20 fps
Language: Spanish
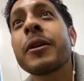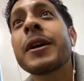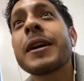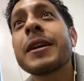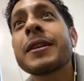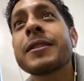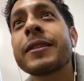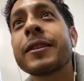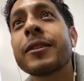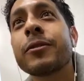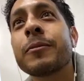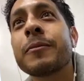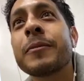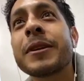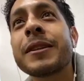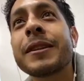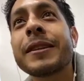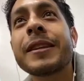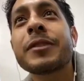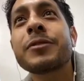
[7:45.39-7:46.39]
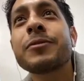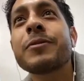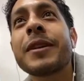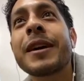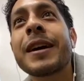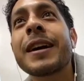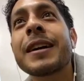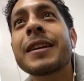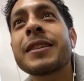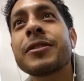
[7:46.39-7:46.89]
si tú metes una
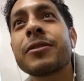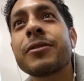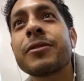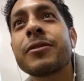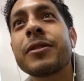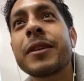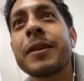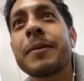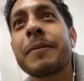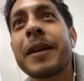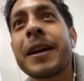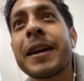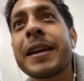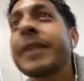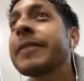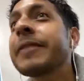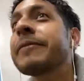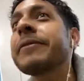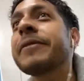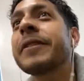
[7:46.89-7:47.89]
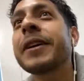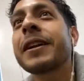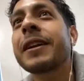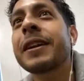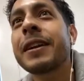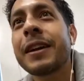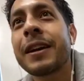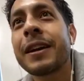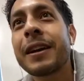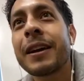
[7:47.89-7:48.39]
canción de Brian Ferry
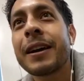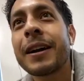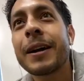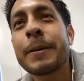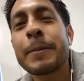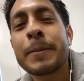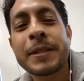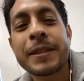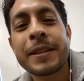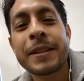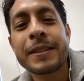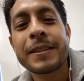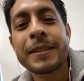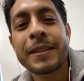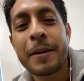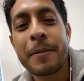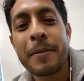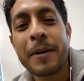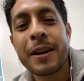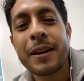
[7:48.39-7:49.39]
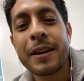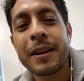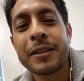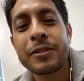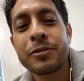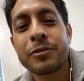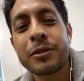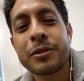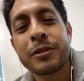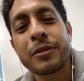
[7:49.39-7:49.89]
en la cabeza de Esteban,
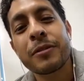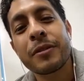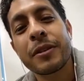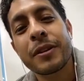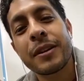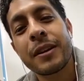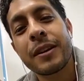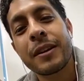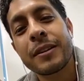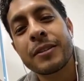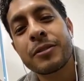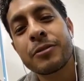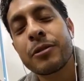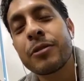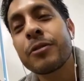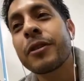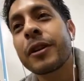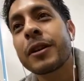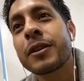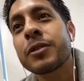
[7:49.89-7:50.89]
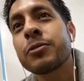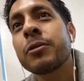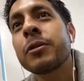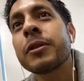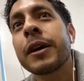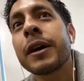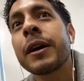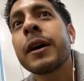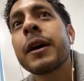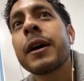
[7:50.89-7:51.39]
esto es lo que, es lo que resulta.